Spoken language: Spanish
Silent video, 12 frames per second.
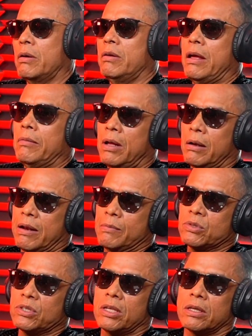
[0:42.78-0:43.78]

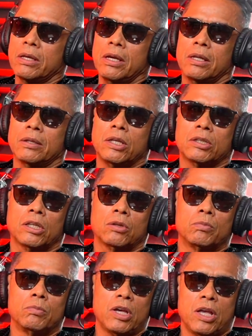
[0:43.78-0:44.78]
Hablamos de, de, de
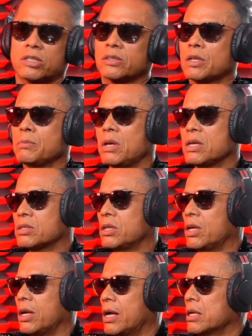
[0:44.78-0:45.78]
dos meses, tres meses
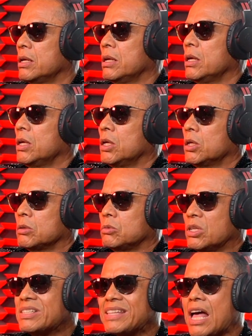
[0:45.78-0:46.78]
y llegar.
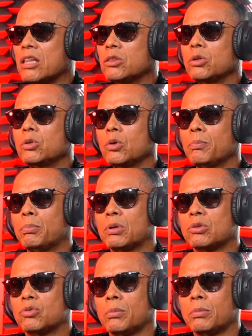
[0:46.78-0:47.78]
No es tanto, ¿no?
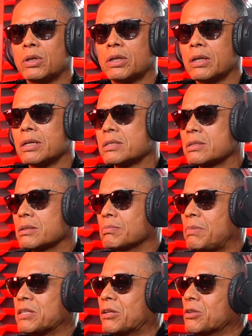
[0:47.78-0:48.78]
Pero de todas maneras...
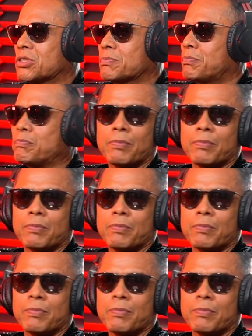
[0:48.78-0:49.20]
es el que se